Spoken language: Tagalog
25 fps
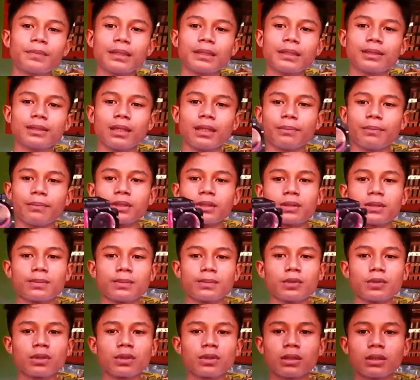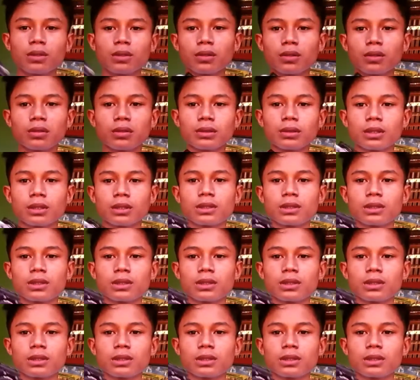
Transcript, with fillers: kasi mas mura doon